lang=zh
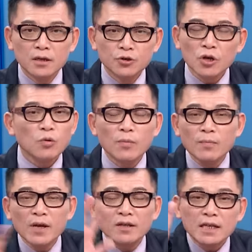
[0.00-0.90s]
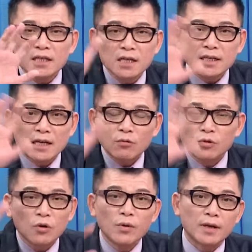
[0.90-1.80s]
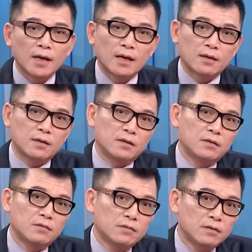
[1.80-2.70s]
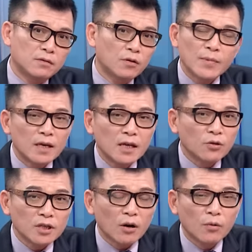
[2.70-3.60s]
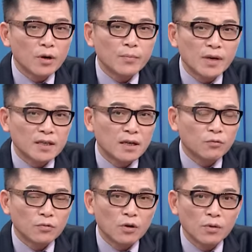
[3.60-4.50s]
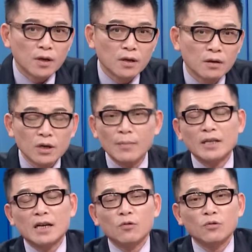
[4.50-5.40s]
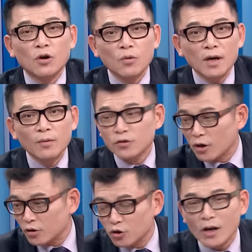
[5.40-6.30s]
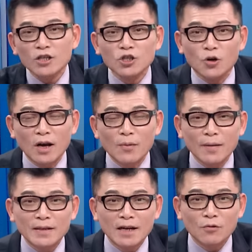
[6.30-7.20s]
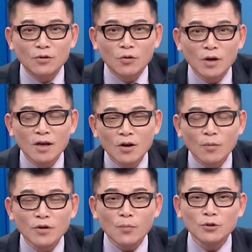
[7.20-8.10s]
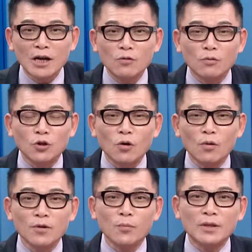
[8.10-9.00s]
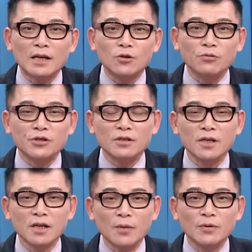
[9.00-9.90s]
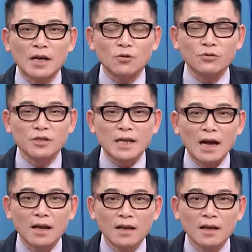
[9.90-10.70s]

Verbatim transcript: 所以我们没有在建议参加股东会的了。我每一年都叫我们会员不要参加股东会，干嘛参加股东会？我们赚了就走了，我们干嘛参加股东会？我们又不当股东，我们又不当董事，也不当董事长，